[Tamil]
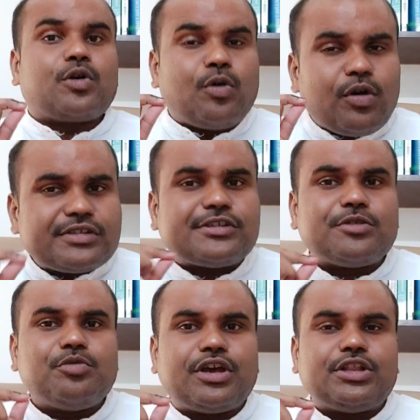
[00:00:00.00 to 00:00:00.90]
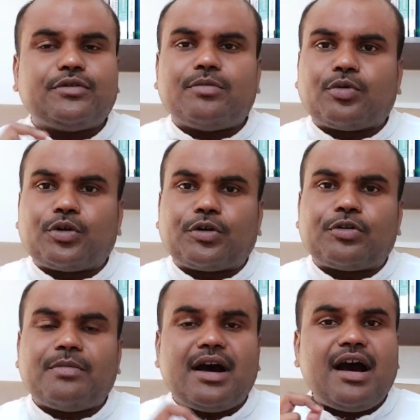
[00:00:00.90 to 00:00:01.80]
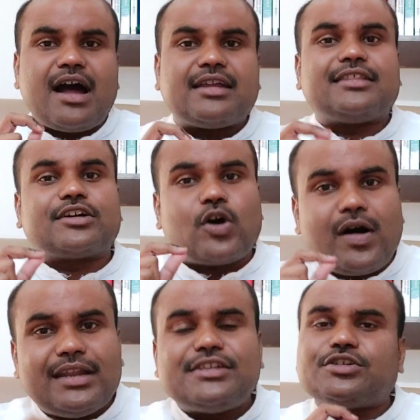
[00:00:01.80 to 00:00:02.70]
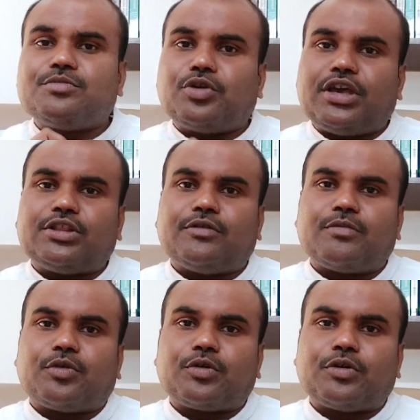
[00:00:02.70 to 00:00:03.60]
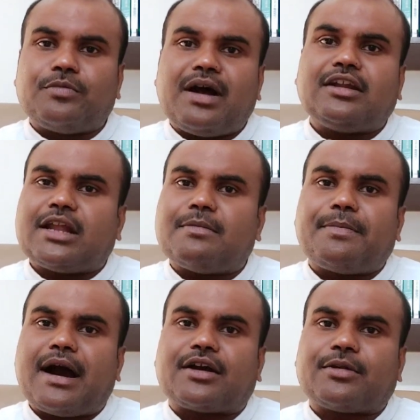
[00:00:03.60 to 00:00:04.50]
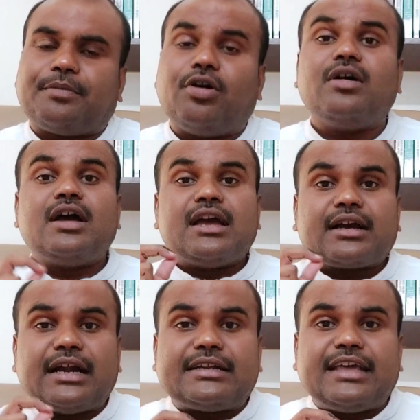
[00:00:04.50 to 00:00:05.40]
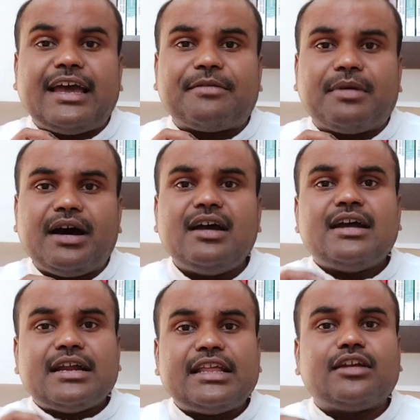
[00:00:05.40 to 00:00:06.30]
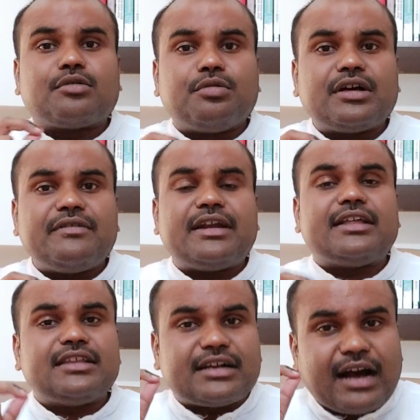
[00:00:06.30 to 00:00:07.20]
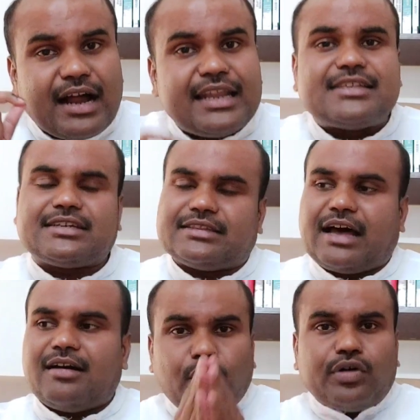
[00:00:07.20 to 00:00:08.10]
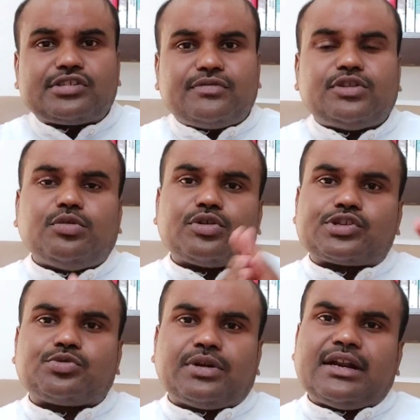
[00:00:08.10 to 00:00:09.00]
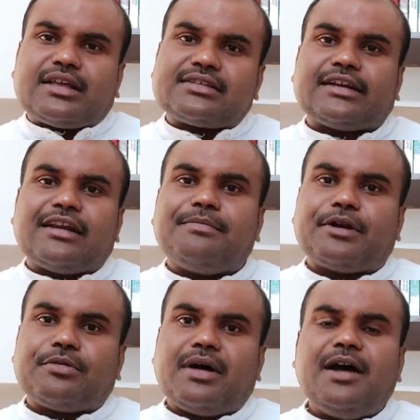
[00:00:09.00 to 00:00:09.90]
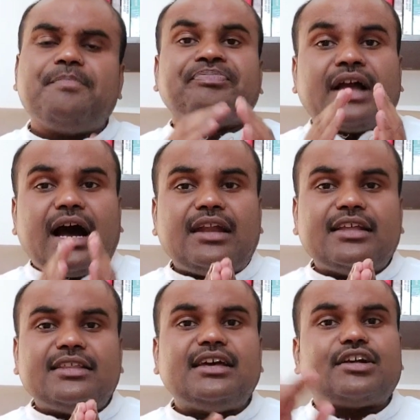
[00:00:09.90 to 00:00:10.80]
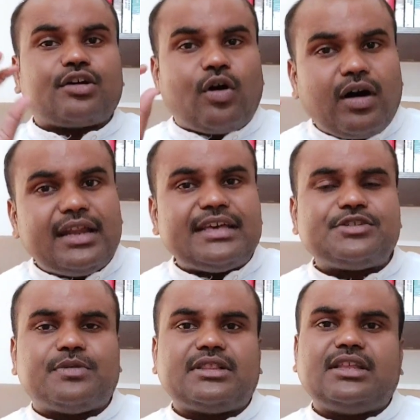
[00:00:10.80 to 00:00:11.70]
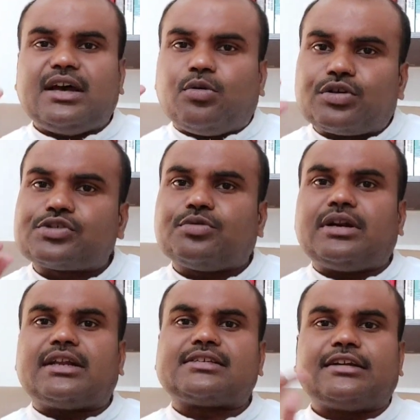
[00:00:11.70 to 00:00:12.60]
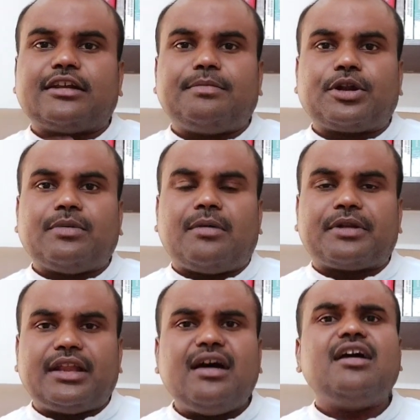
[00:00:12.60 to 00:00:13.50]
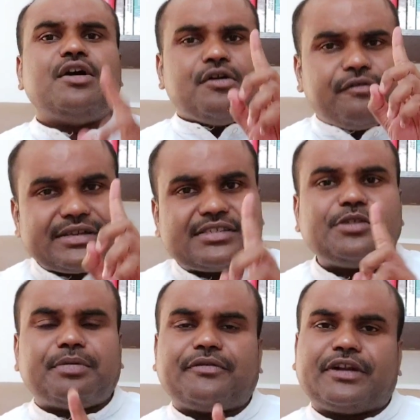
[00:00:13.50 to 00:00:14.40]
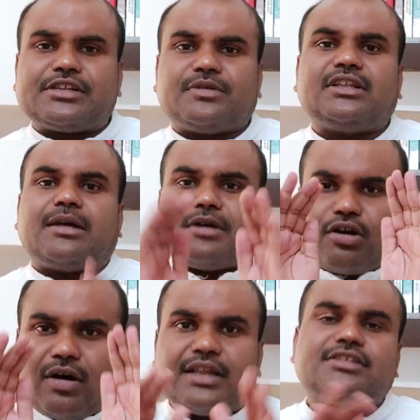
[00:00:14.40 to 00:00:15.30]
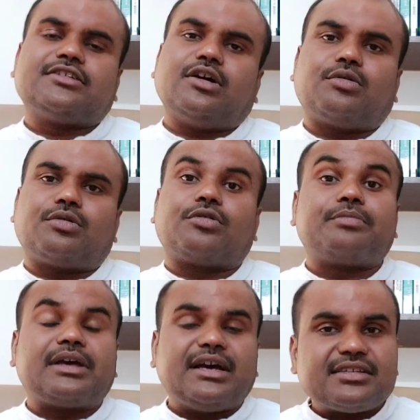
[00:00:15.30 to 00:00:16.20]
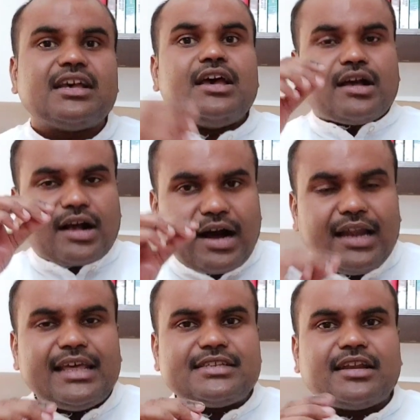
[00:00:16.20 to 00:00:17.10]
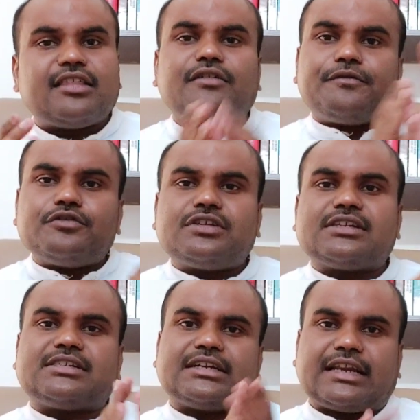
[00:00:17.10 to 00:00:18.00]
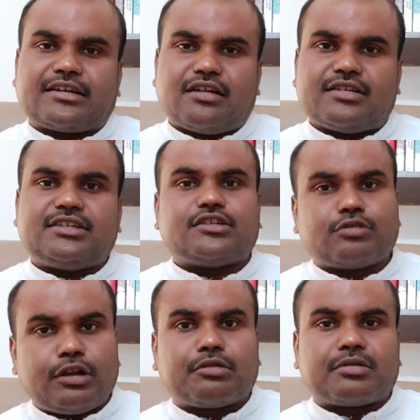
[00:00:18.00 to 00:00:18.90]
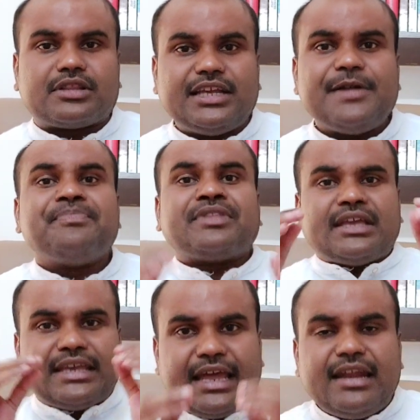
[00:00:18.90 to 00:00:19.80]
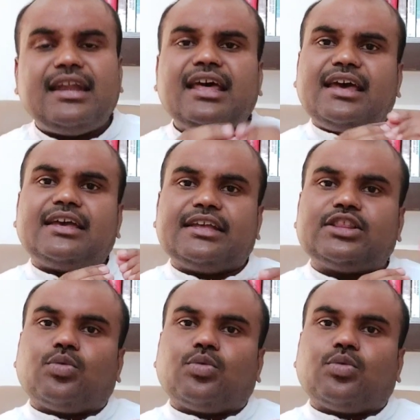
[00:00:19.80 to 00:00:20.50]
கோர்ஸுக்கு முக்கியத்துவம் கொடுக்கணுமா அல்லது காலேஜுக்கு முக்கியத்துவம் கொடுக்கணுமான்னு நம்ம பார்க்குறப்போ கட்டாயமாக நீங்கள் கொடுக்க வேண்டியது காலேஜுக்கு தான் கோர்ஸ் வந்து ஒரு ஸ்டூடெண்ட்டை செட்டில் பண்ணுமா அல்லது காலேஜ் வந்து ஒரு ஸ்டூடெண்ட்டை செட்டில் பண்ணுமா அப்படின்னா ஃபஸ்ட்டு ப்ரெஃபரன்ஸ் வந்து நம்ம காலேஜுக்கு தான் கொடுக்கணும் பிகாஸ் காலேஜில் தான் ஃபியூச்சரிஸ்டிக் டெக்னாலஜியை சொல்லிக் கொடுத்து என்ன இந்த